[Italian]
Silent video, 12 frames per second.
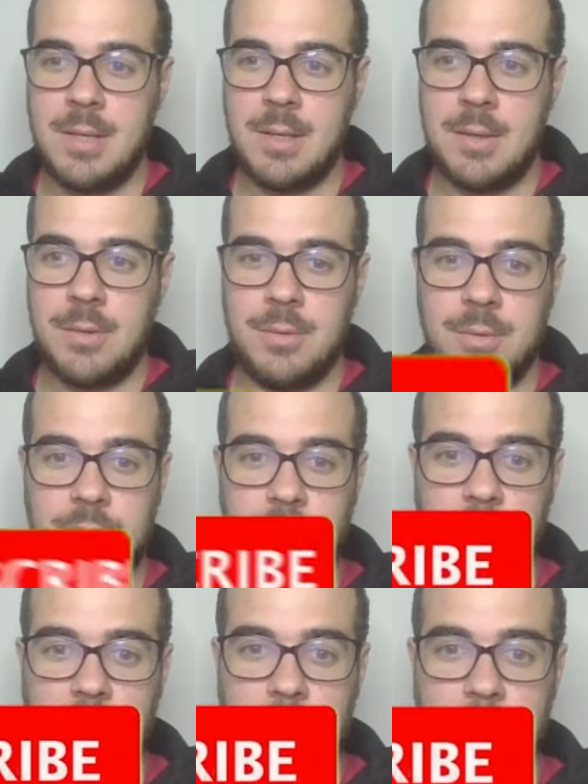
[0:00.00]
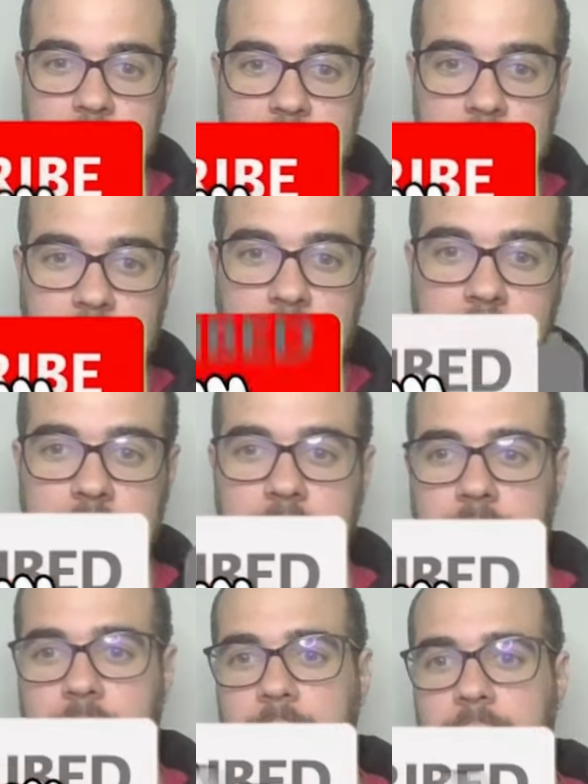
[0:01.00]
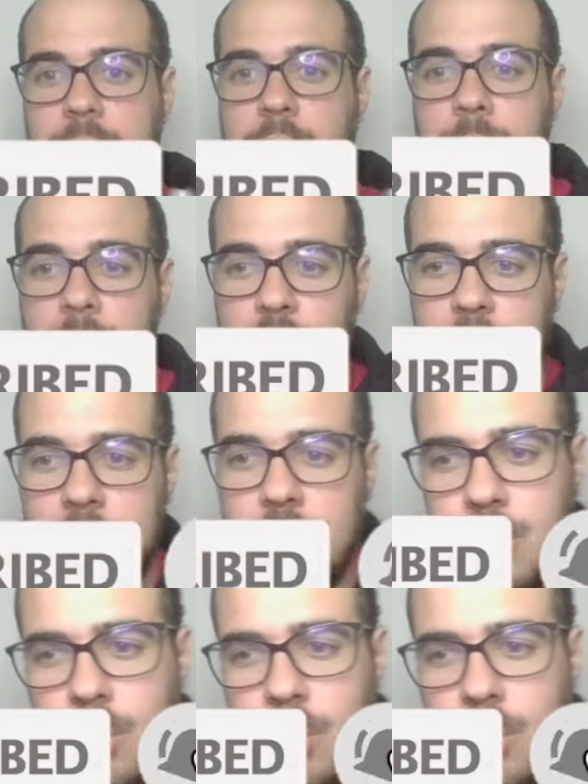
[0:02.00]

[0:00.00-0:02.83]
Continuiamo la scalata verso 2200,